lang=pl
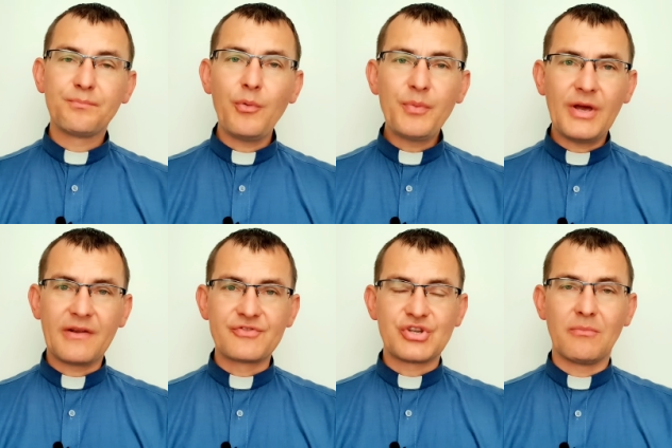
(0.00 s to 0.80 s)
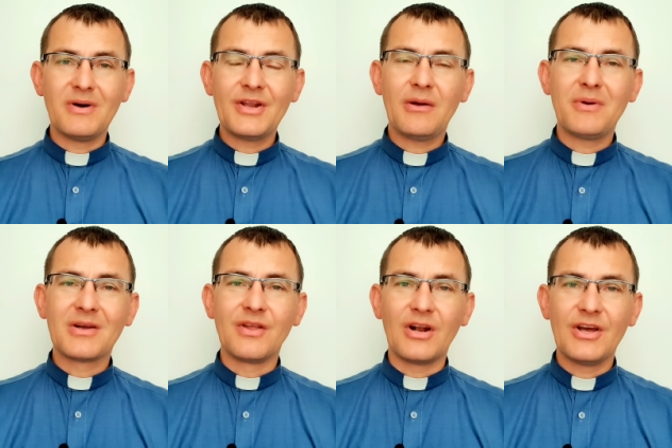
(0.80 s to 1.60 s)
Po pierwsze, Maria
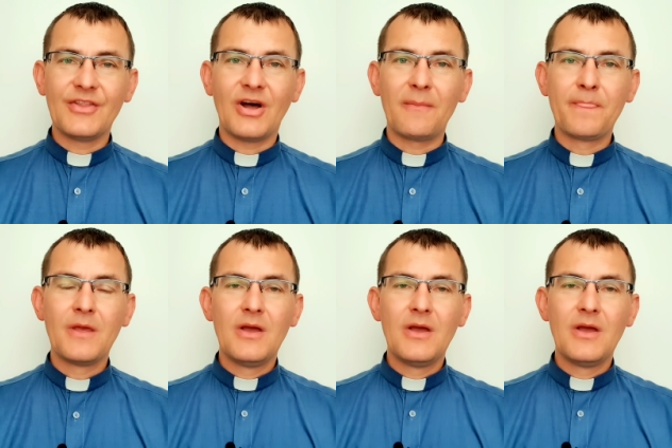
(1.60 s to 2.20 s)
Magdalena